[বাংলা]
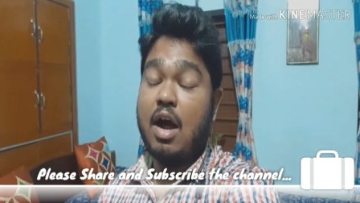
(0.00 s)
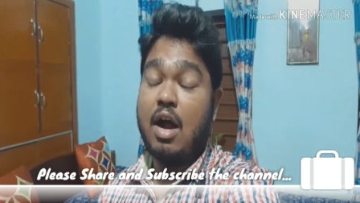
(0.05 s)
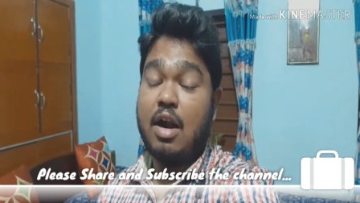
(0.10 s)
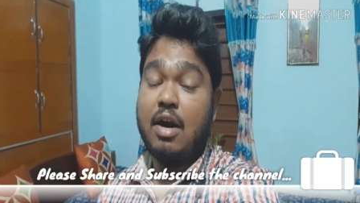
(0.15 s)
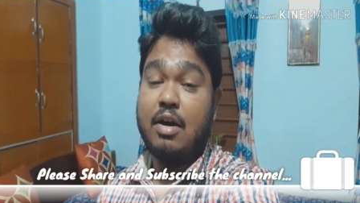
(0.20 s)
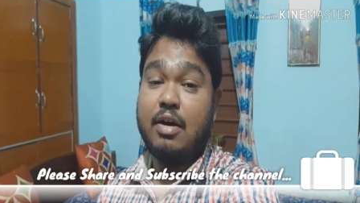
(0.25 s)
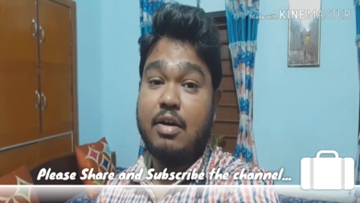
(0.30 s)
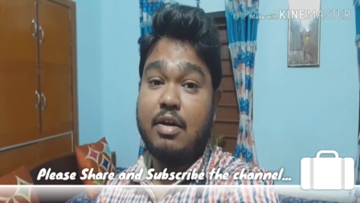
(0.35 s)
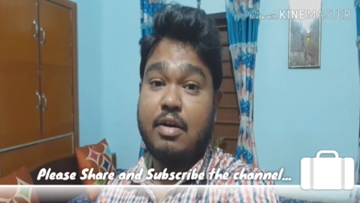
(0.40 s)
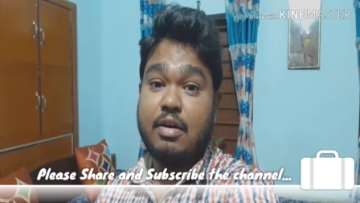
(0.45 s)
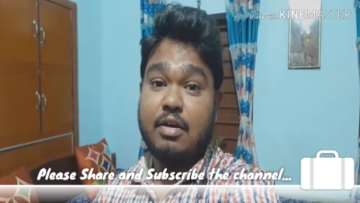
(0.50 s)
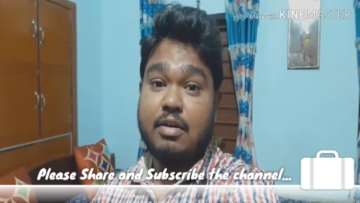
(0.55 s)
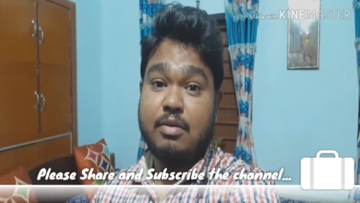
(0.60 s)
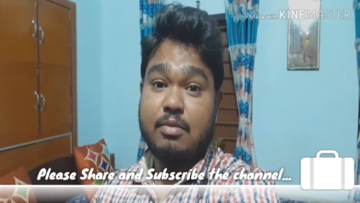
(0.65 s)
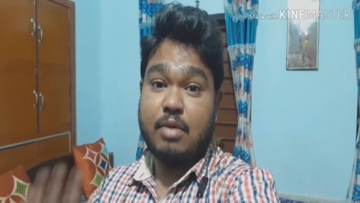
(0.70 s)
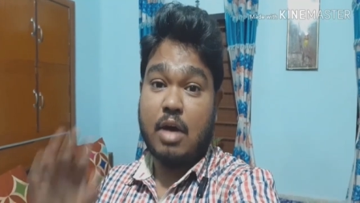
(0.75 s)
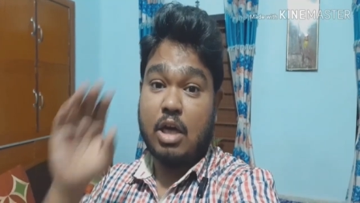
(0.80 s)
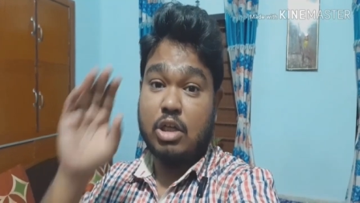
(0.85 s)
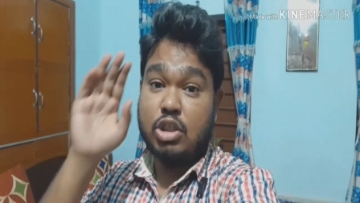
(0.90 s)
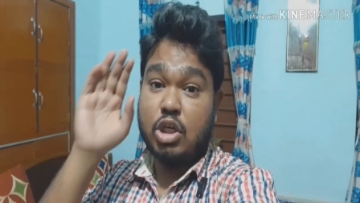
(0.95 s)
আর
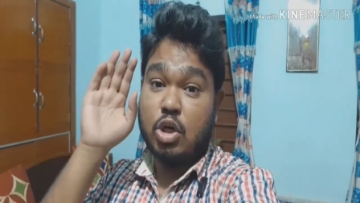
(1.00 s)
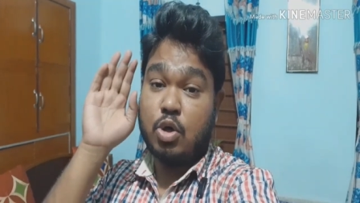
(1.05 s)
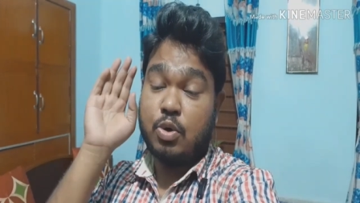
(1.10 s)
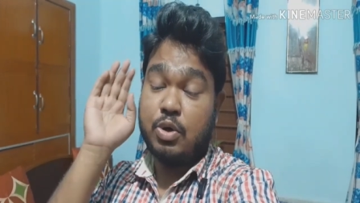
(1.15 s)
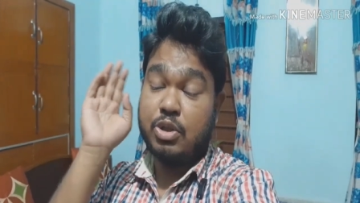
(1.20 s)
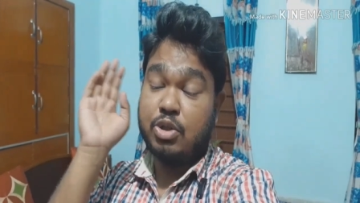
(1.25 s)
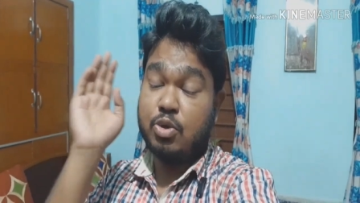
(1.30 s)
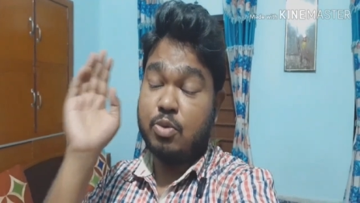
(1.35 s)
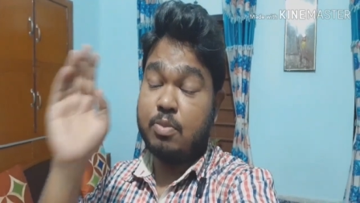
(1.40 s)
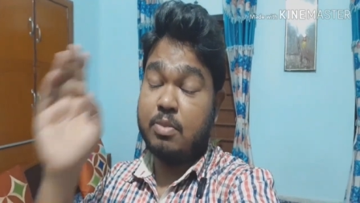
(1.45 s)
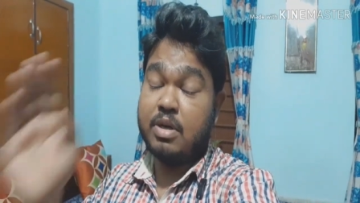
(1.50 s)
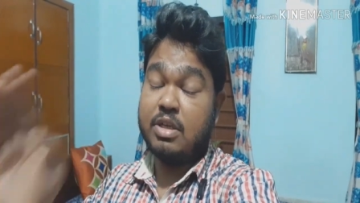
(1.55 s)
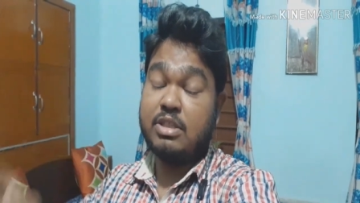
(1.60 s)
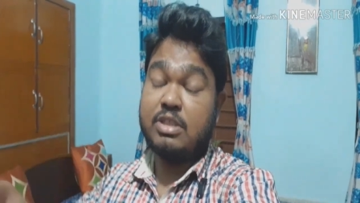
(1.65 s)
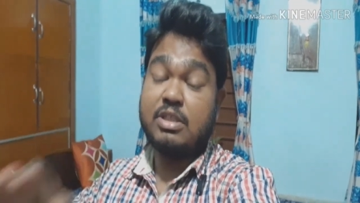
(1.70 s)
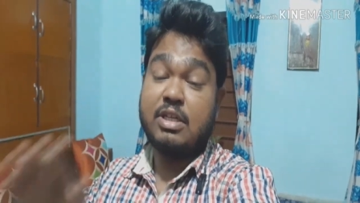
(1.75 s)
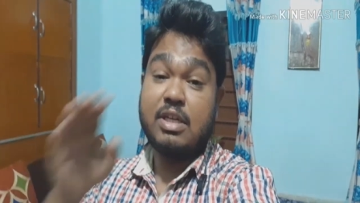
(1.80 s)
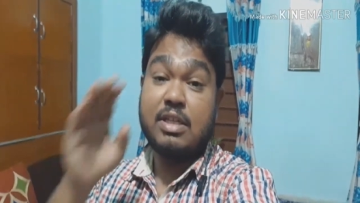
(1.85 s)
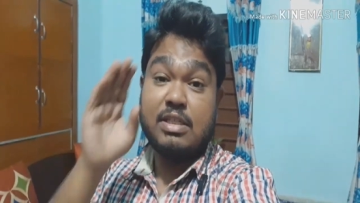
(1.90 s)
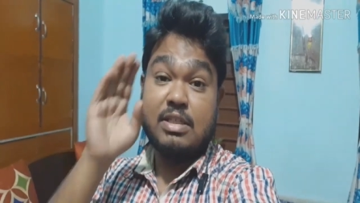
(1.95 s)
আশা করি তোমরা
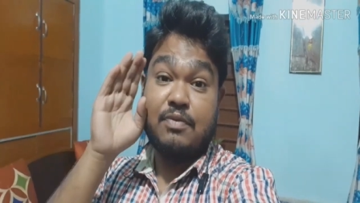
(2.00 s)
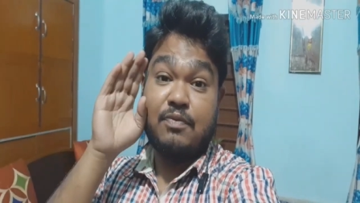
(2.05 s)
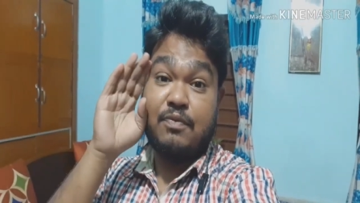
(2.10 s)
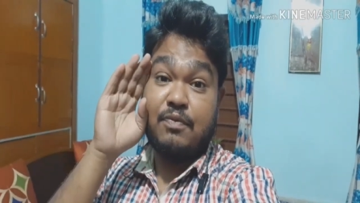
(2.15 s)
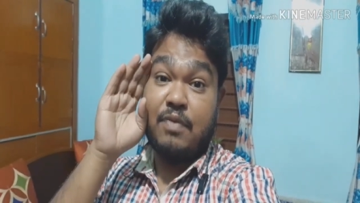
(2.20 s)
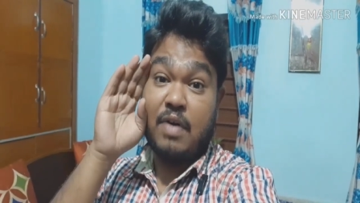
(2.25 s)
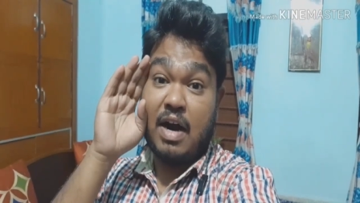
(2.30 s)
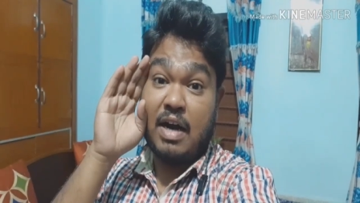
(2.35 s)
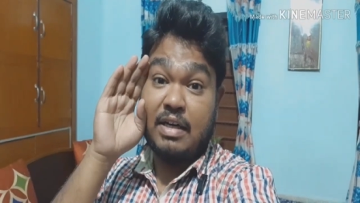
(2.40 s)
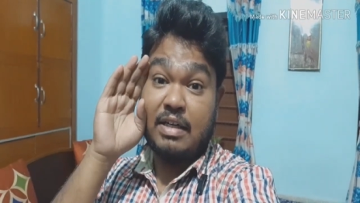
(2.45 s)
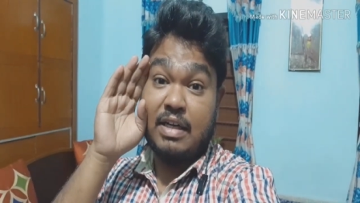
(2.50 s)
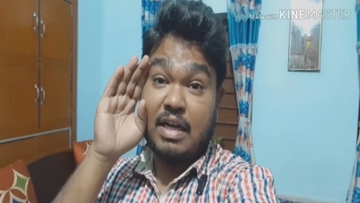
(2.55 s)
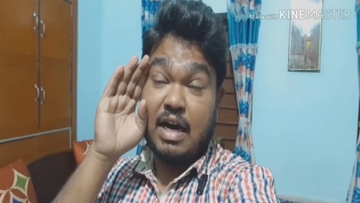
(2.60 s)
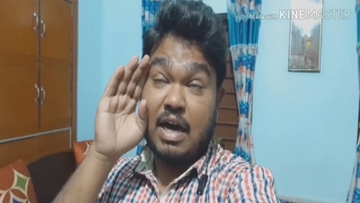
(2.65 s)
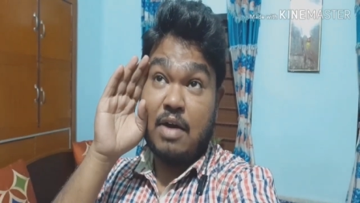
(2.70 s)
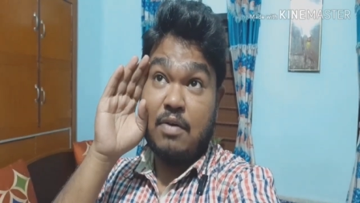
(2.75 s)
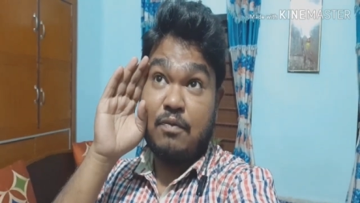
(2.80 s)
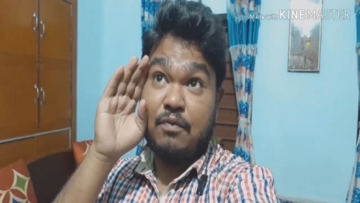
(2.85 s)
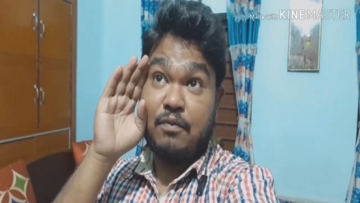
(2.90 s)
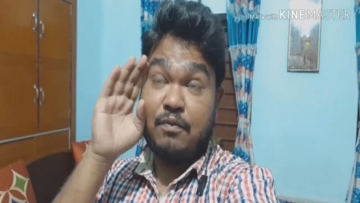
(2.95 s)
জাস্ট
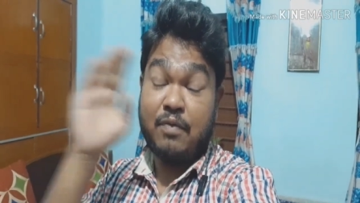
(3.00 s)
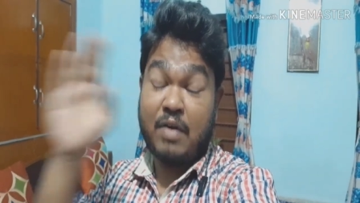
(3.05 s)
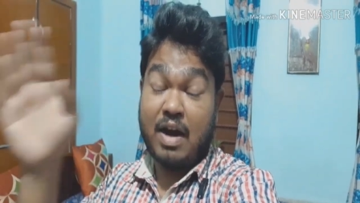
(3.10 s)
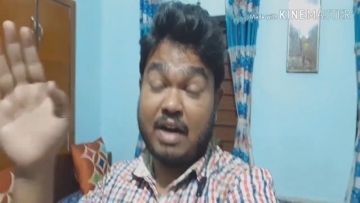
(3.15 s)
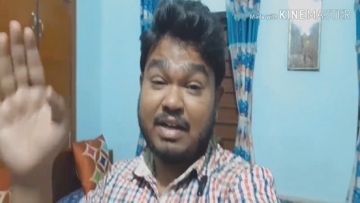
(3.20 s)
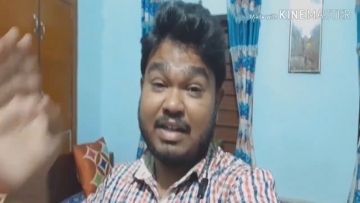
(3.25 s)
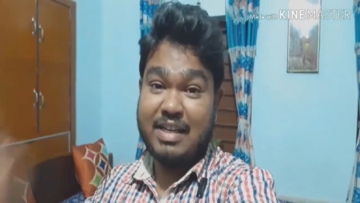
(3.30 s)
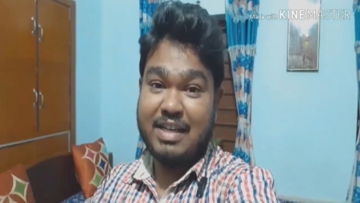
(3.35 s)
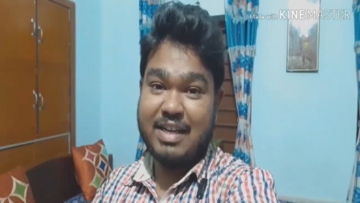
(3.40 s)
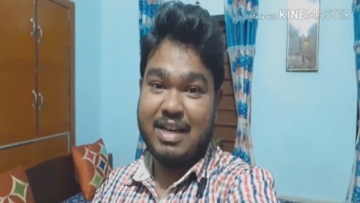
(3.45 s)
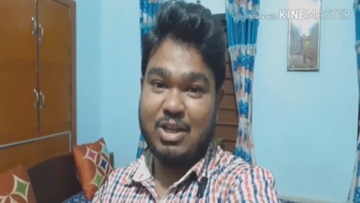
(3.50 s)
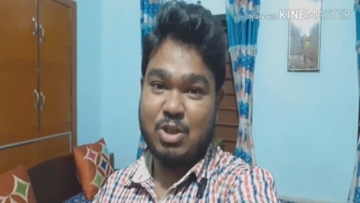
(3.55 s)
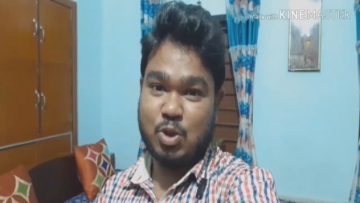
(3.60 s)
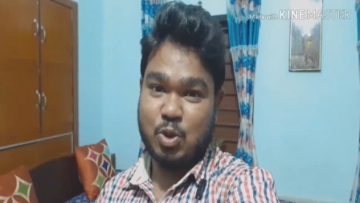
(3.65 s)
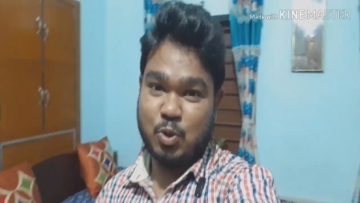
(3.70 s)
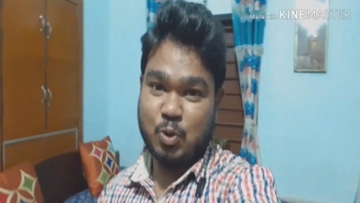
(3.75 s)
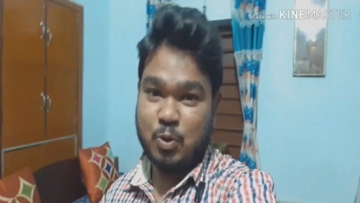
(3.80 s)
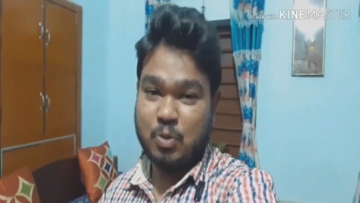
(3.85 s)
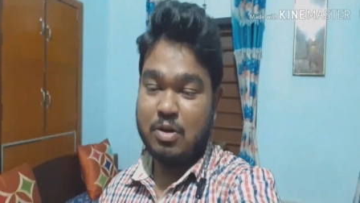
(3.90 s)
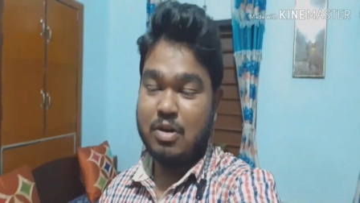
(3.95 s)
ফাটা ফাটি
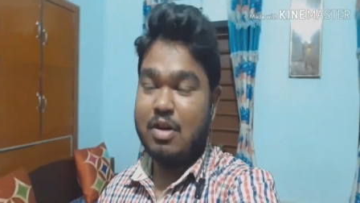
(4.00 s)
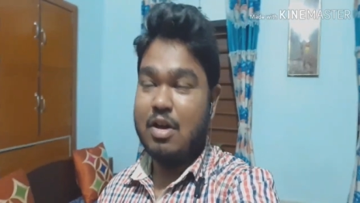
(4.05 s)
আছো